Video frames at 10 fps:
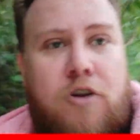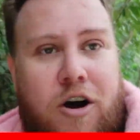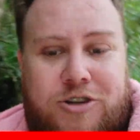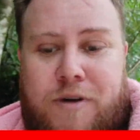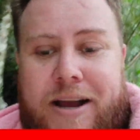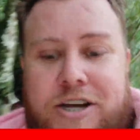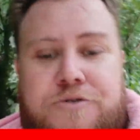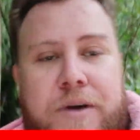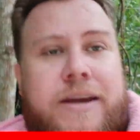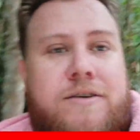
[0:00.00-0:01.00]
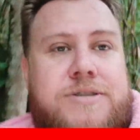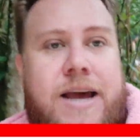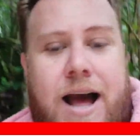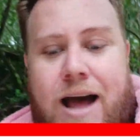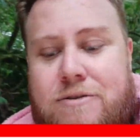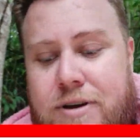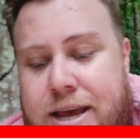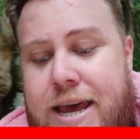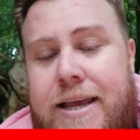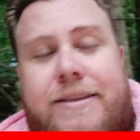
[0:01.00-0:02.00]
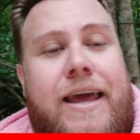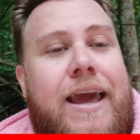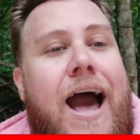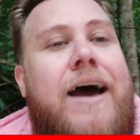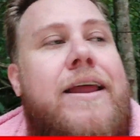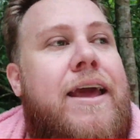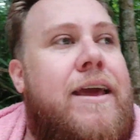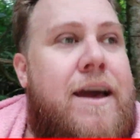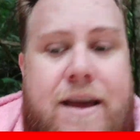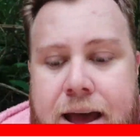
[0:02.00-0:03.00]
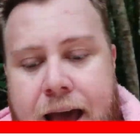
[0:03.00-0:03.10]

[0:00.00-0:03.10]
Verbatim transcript: lógico, a cachoeira, o cerrado, tem areia,